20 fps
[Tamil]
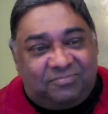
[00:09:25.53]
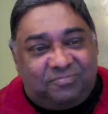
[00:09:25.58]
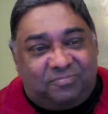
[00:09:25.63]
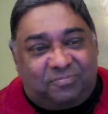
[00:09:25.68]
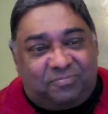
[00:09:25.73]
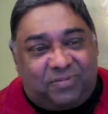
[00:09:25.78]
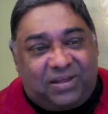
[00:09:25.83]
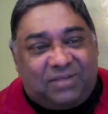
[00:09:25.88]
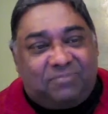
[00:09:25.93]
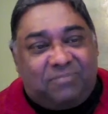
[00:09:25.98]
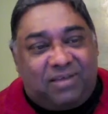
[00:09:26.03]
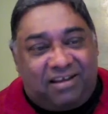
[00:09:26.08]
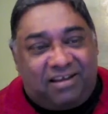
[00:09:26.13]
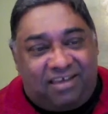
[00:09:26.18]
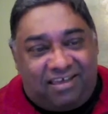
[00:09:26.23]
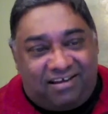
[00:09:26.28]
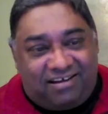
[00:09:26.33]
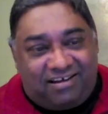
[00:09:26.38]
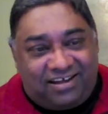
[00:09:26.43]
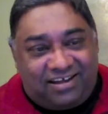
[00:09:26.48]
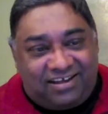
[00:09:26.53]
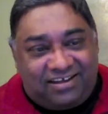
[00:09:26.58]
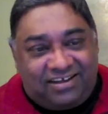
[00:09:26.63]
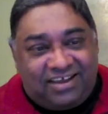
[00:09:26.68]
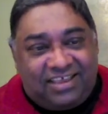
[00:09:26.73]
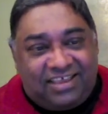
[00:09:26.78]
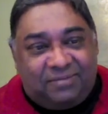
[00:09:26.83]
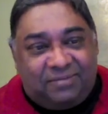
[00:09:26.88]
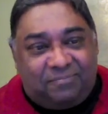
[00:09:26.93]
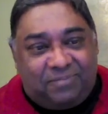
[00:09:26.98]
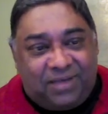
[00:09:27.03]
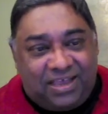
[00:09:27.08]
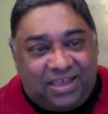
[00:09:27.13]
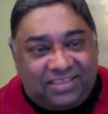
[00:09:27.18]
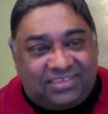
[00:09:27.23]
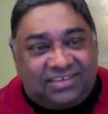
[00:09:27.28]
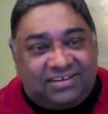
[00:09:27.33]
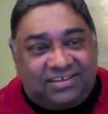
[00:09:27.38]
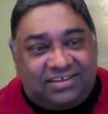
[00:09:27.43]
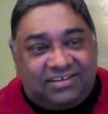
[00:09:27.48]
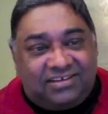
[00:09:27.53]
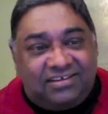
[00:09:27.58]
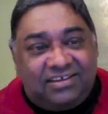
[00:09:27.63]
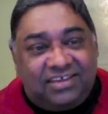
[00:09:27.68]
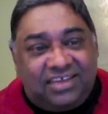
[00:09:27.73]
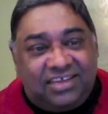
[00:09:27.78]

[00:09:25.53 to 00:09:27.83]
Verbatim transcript: ஃப்ரீட் பராரா இருந்து அதை பார்த்துட்டு